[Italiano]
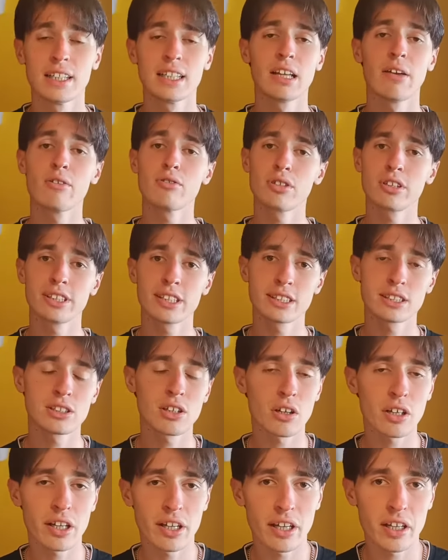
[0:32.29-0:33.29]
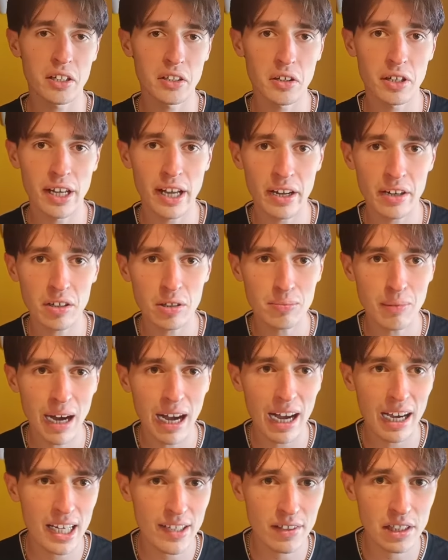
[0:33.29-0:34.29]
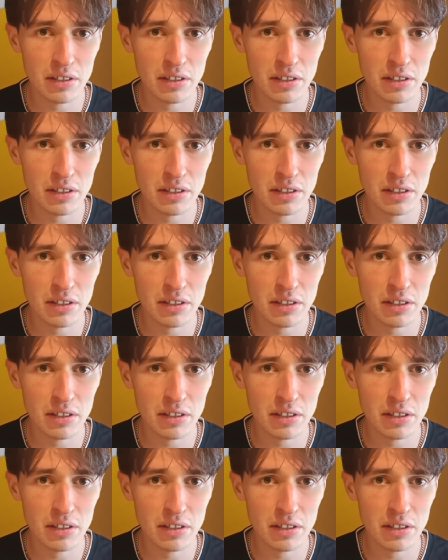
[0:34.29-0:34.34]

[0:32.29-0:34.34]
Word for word: Le visualizzazioni non erano male,